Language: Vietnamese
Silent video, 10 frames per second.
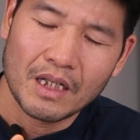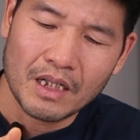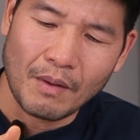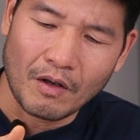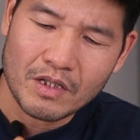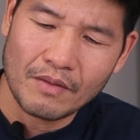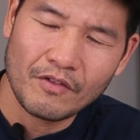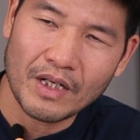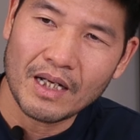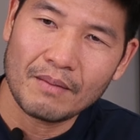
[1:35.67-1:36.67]
bảo
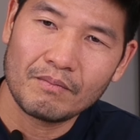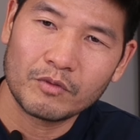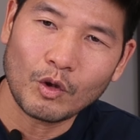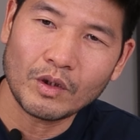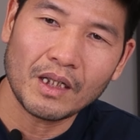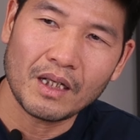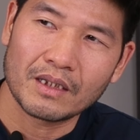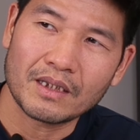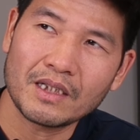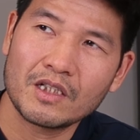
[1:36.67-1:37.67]
sâm Việt Nam tốt nhất
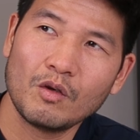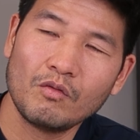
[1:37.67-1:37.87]
là dãy Si